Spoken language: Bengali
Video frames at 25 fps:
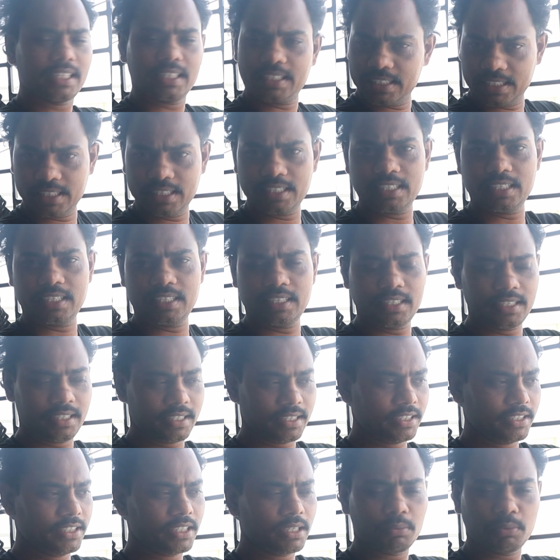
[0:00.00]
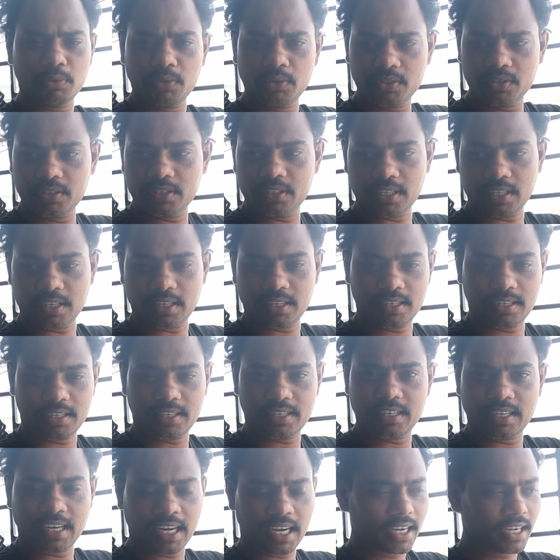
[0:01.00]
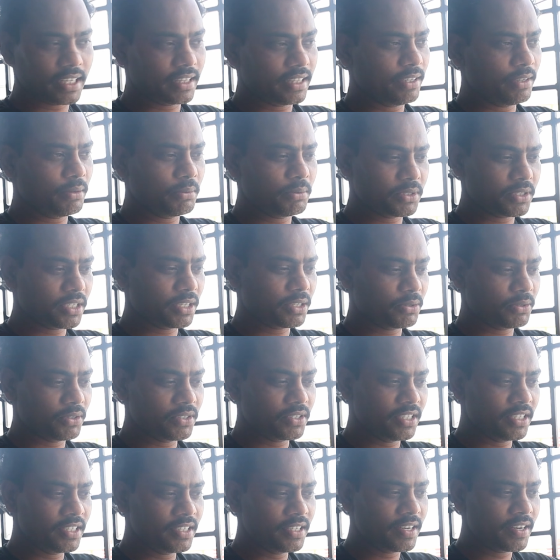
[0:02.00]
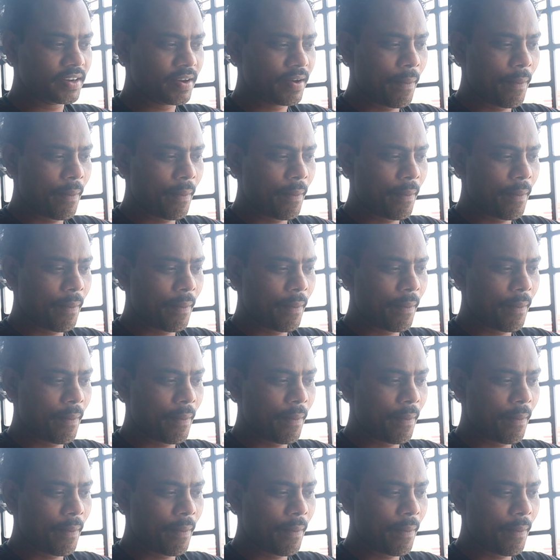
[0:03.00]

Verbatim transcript: তিন দিন যাবৎ ঢাকাতে অবস্থান করছি